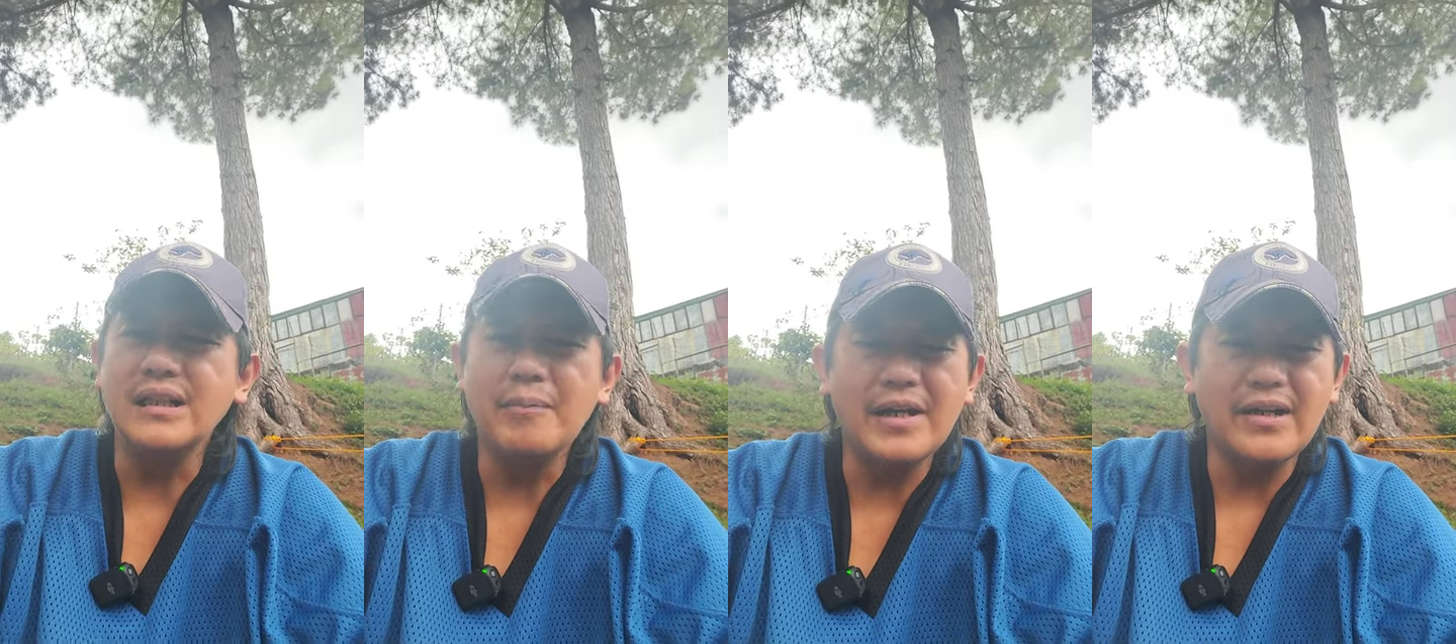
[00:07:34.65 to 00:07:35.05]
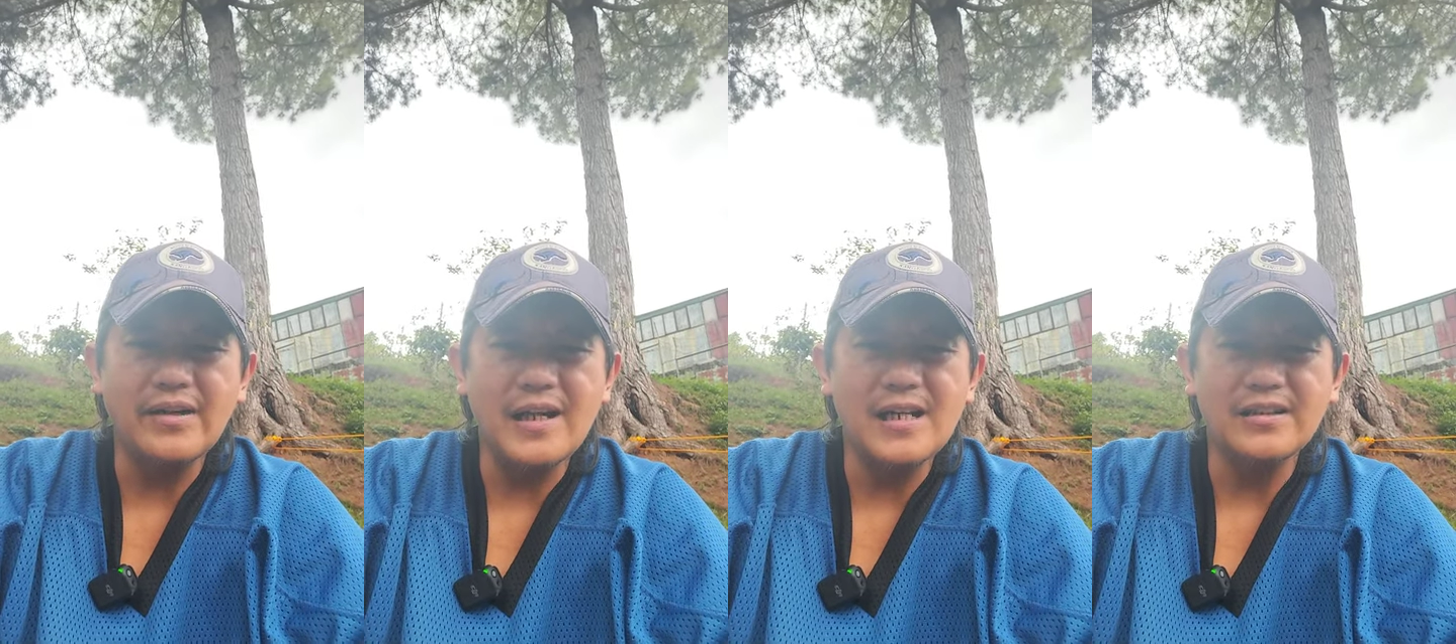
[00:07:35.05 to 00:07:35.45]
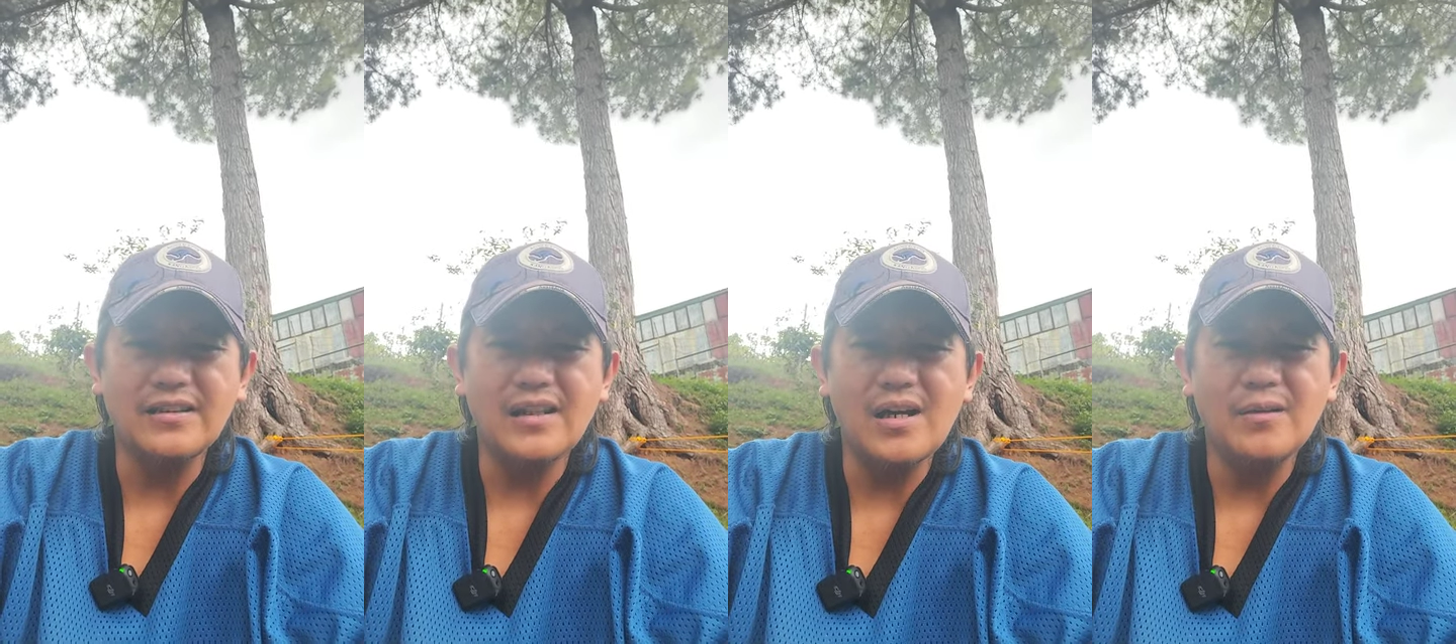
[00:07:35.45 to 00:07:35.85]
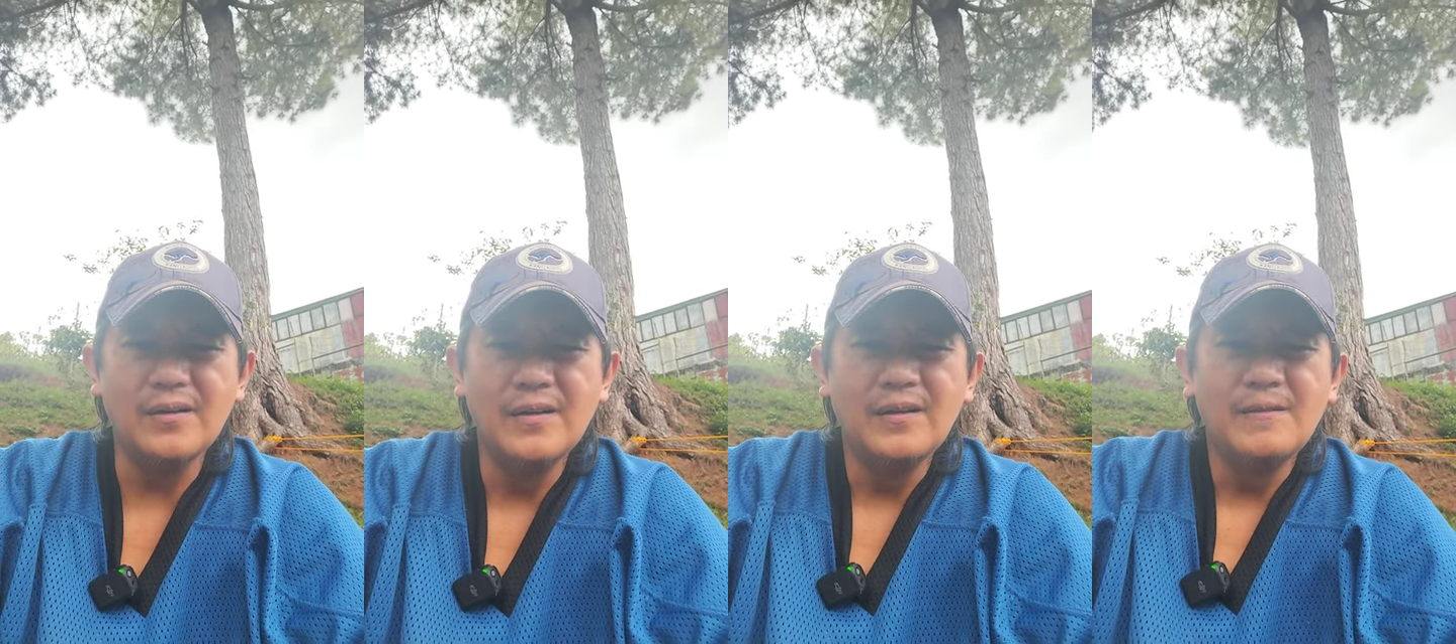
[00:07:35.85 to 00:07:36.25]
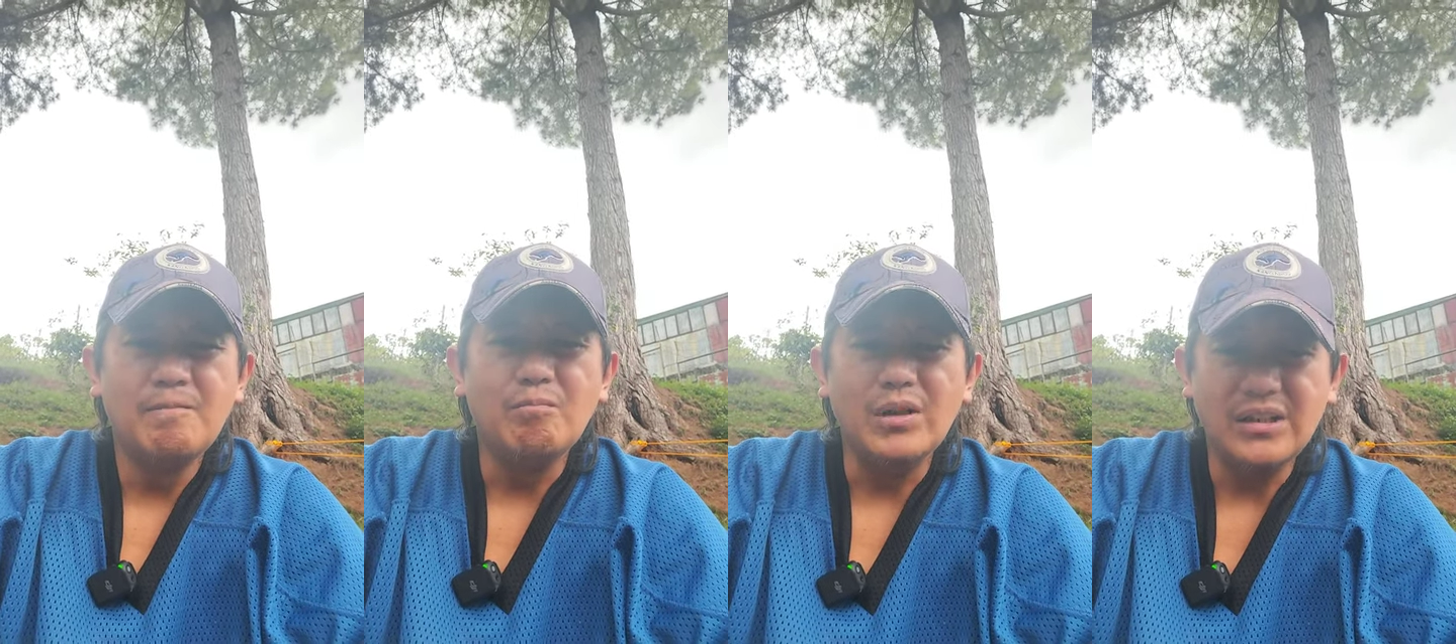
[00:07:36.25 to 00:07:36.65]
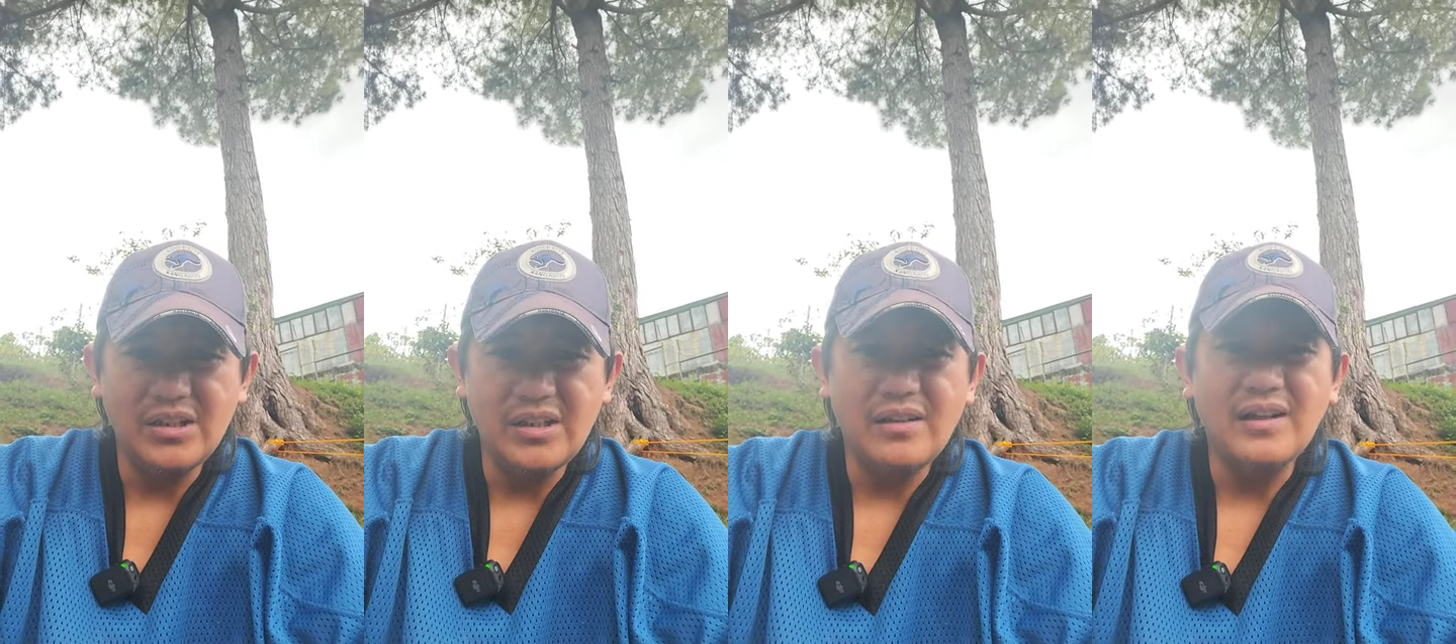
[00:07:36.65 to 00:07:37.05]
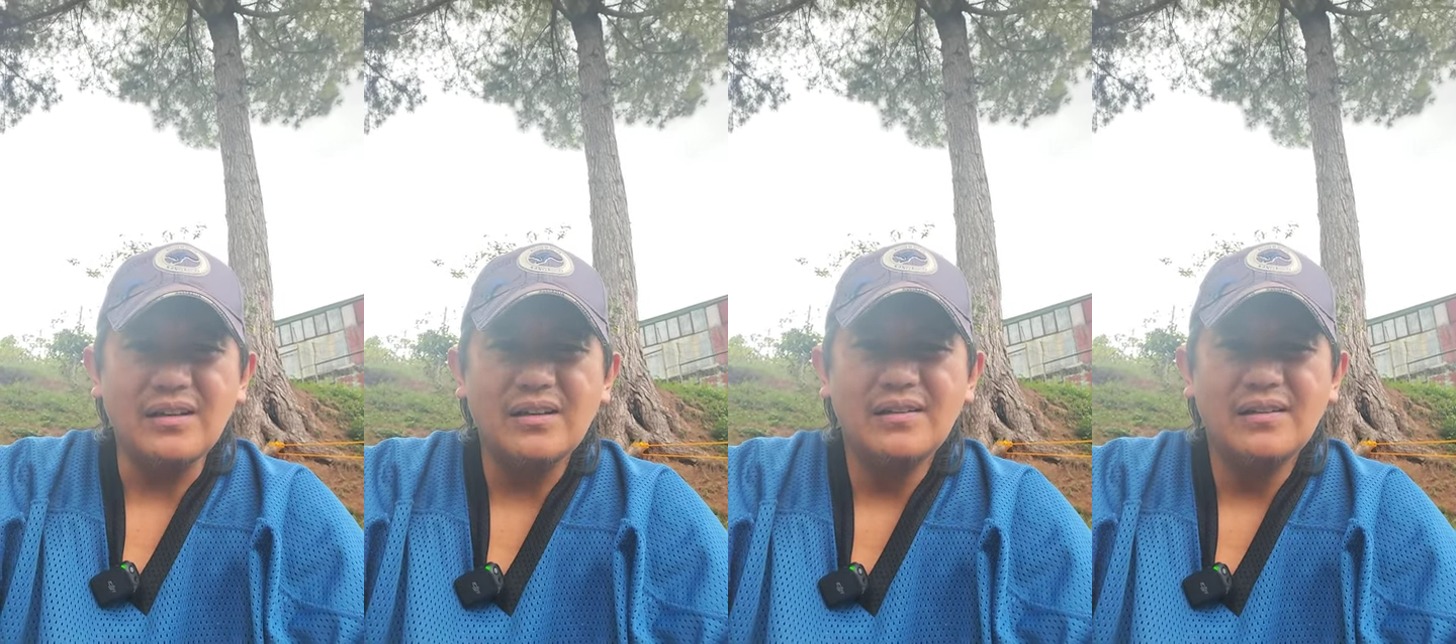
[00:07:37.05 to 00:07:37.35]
nga panakadadali ti tao. But he did not.